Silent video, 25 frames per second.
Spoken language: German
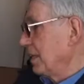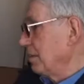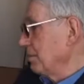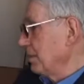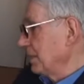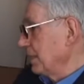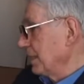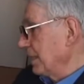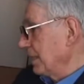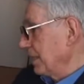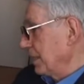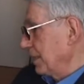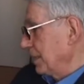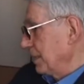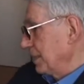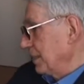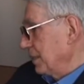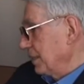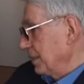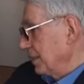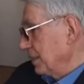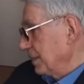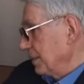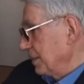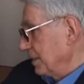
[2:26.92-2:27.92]
Und da
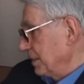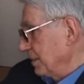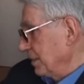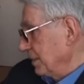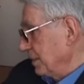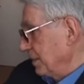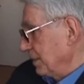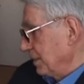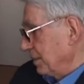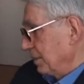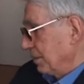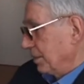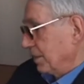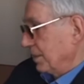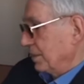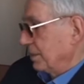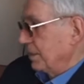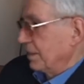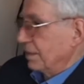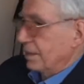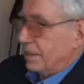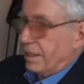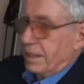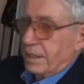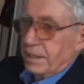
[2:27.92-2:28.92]
begehen die
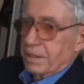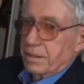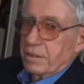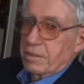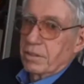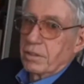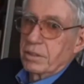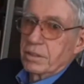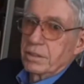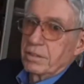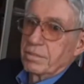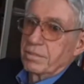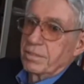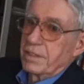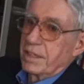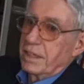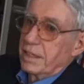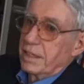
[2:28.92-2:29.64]
Leute einen großen